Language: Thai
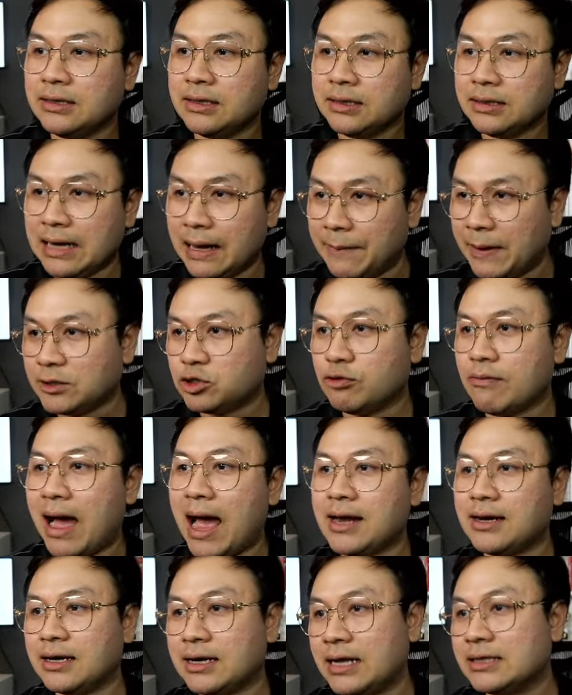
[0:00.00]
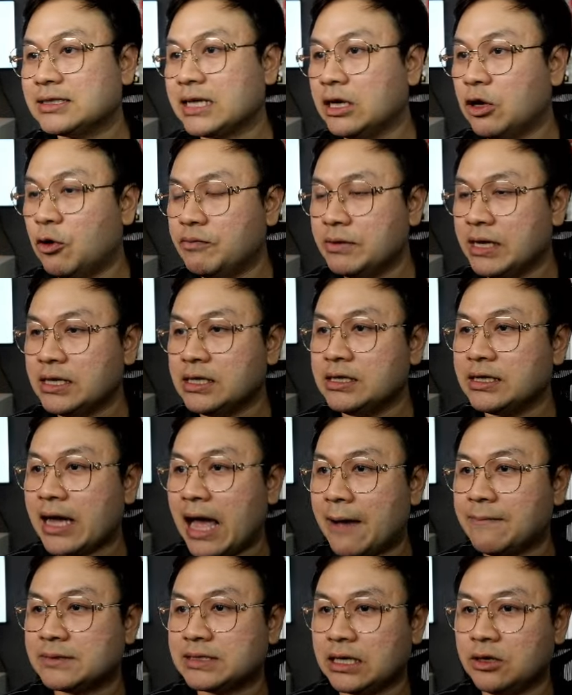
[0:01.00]
ณปัจจุบันนั้นสรุปนิดนึงค
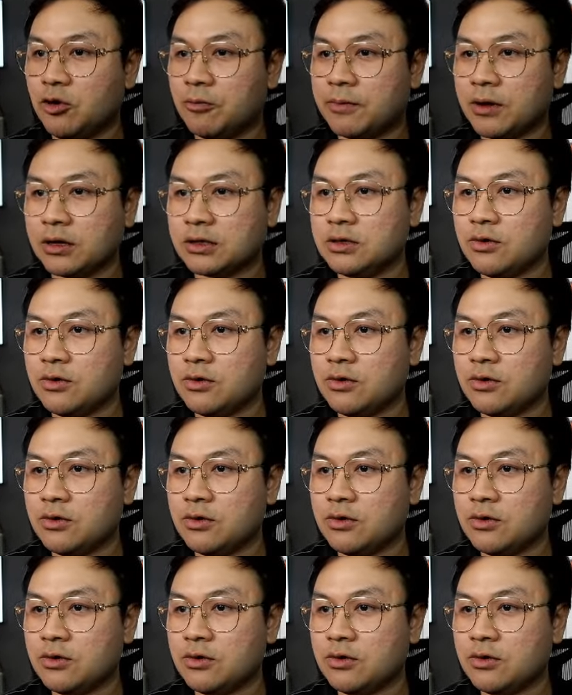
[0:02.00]
รับสรุปก็คือ